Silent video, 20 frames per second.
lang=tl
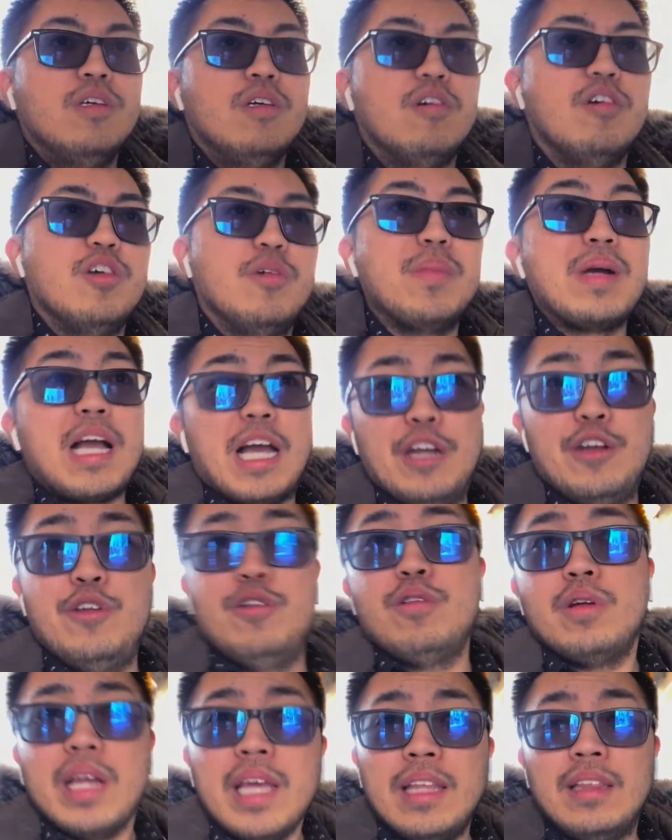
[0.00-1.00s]
Or magkano
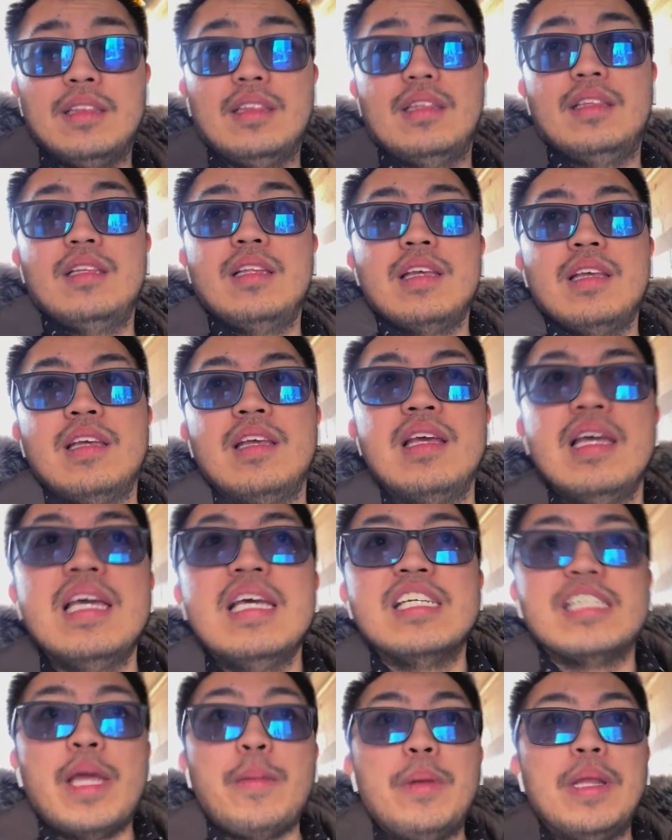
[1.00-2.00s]
yung rent?
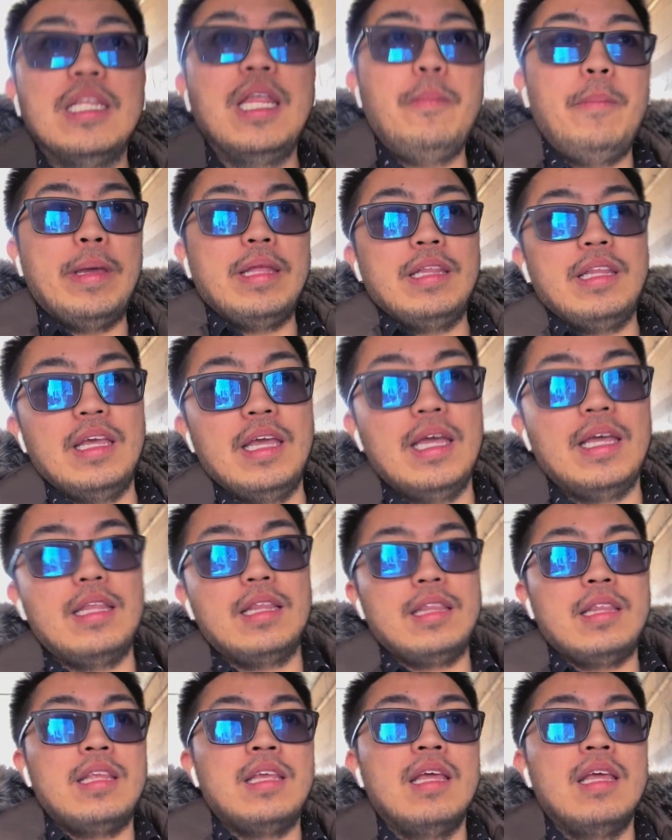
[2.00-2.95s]
Siyempre, depende yan.